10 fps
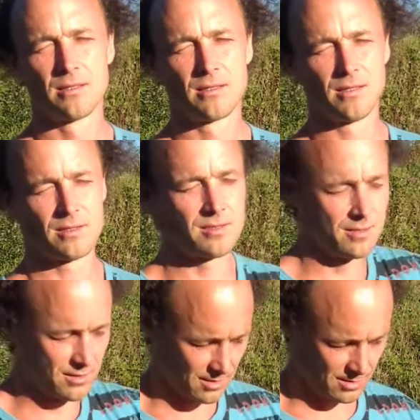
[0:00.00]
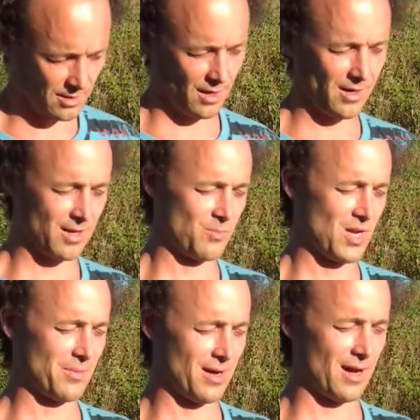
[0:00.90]
Das kann ich
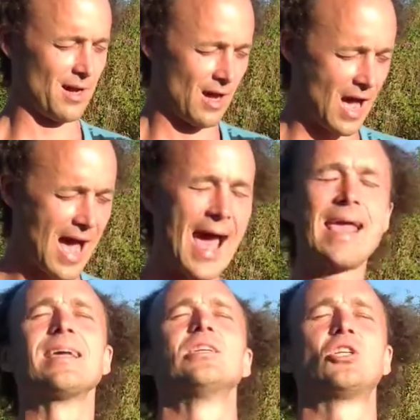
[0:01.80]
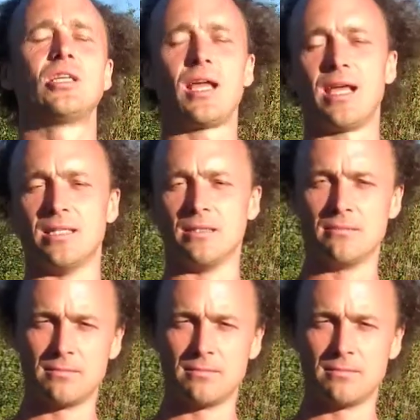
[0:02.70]
mir mal eingestehen.